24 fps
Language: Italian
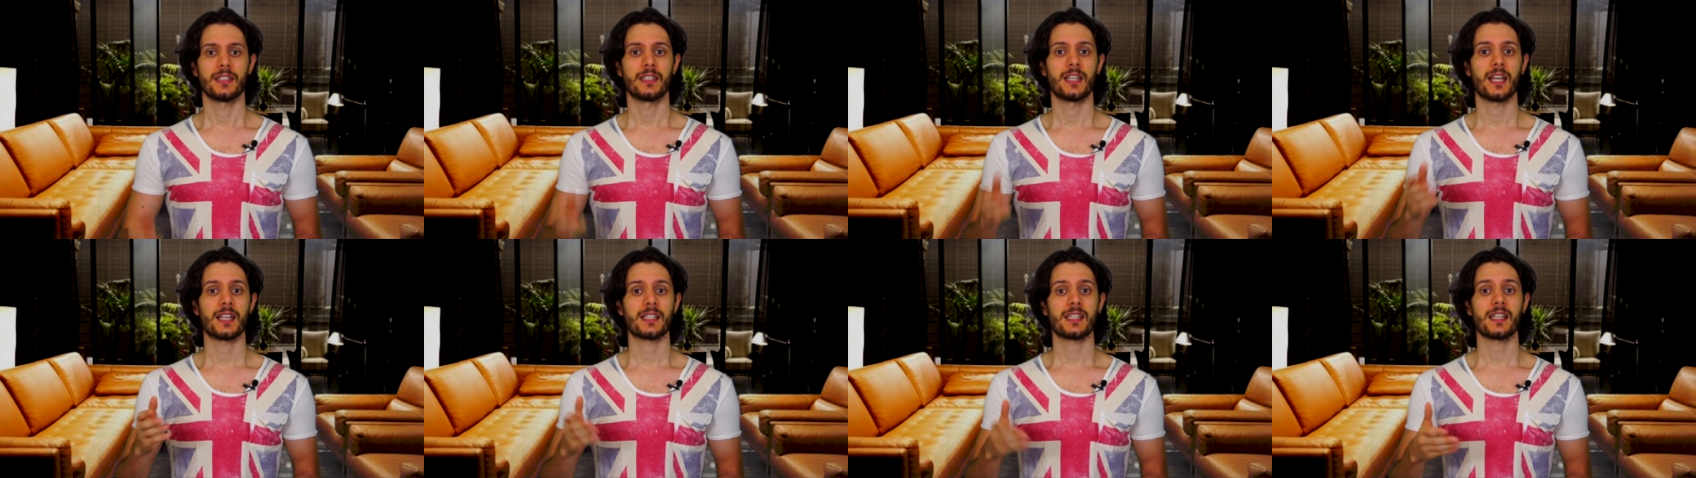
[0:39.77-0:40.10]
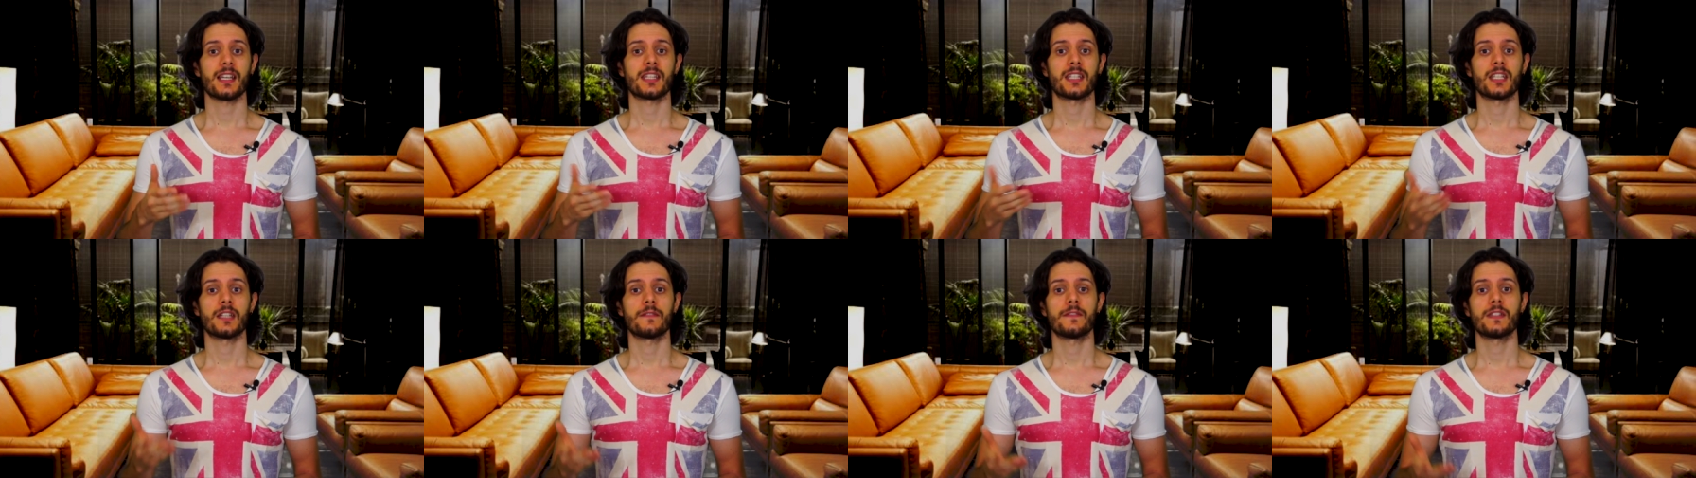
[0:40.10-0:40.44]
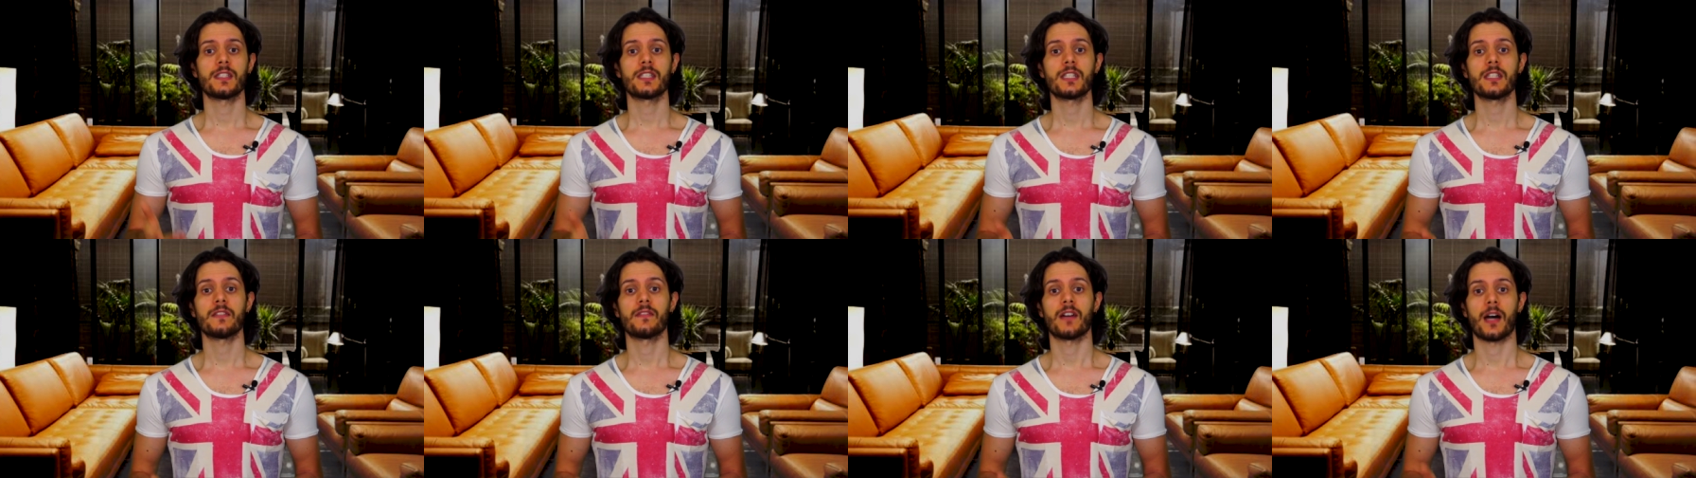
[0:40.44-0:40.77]
della serie
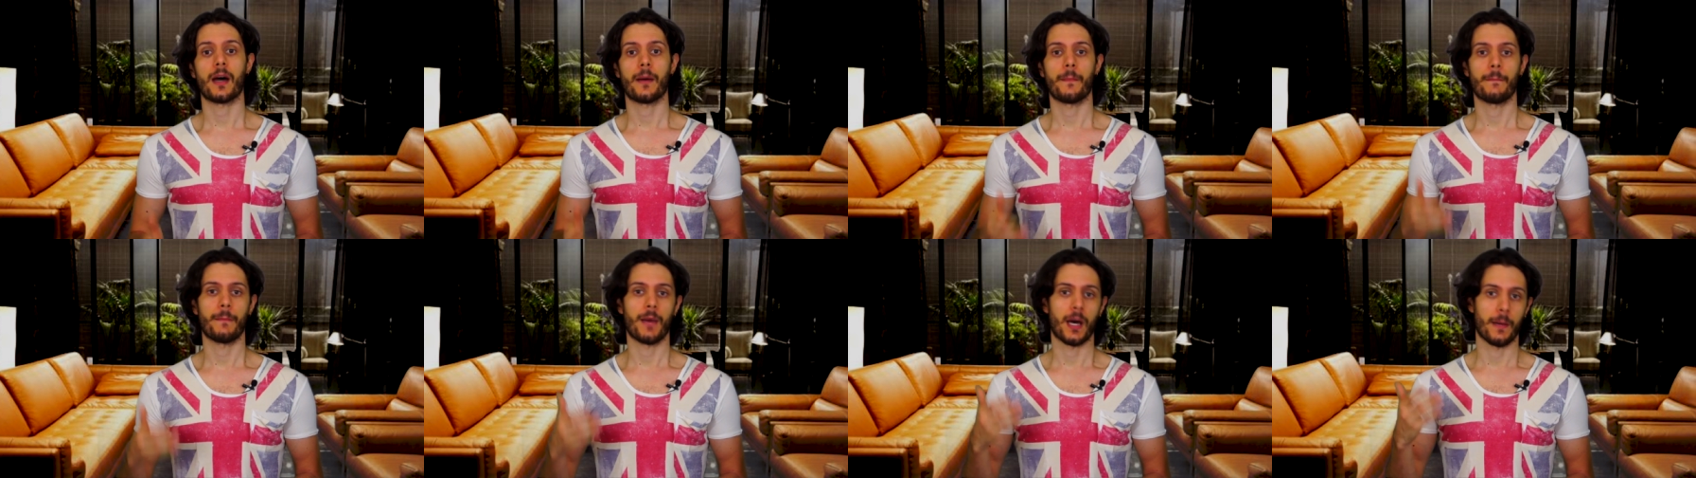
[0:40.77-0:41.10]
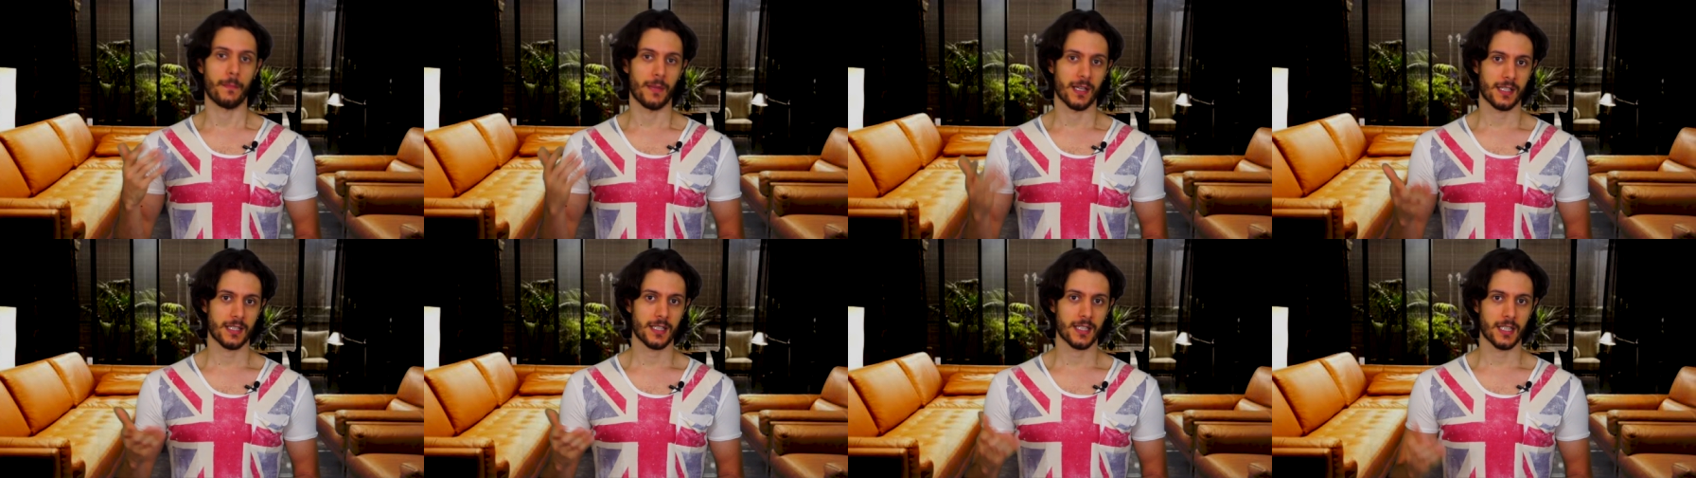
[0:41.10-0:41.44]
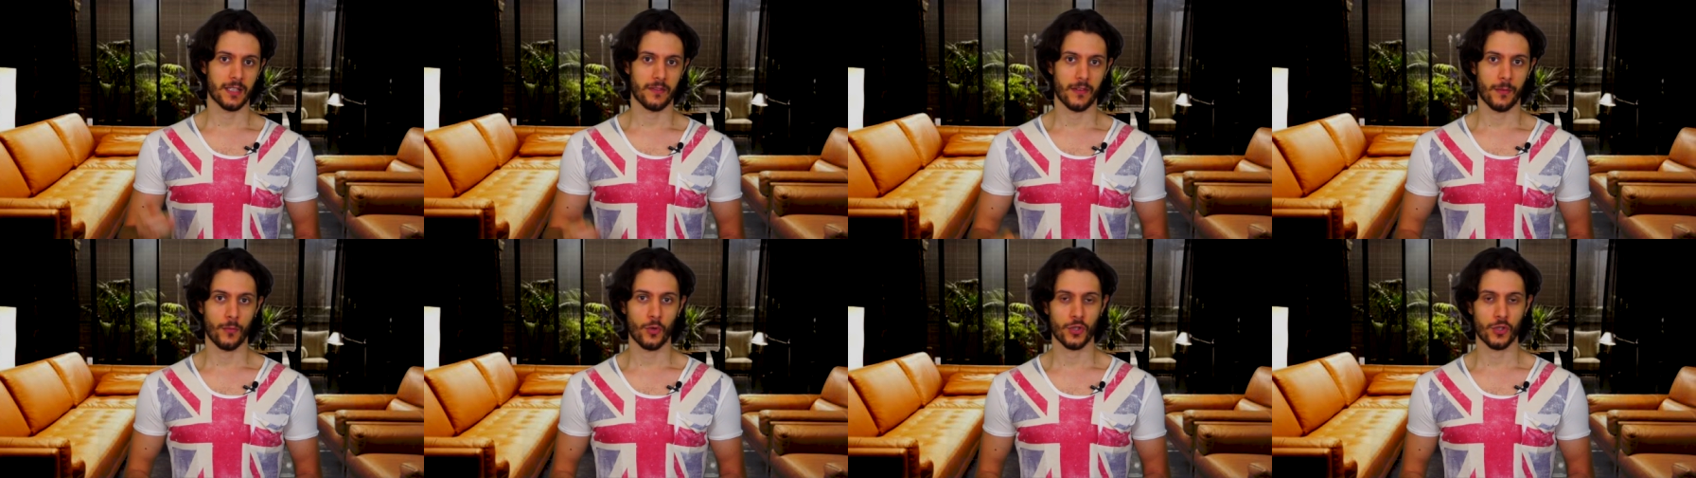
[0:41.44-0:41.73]
televisiva abbastanza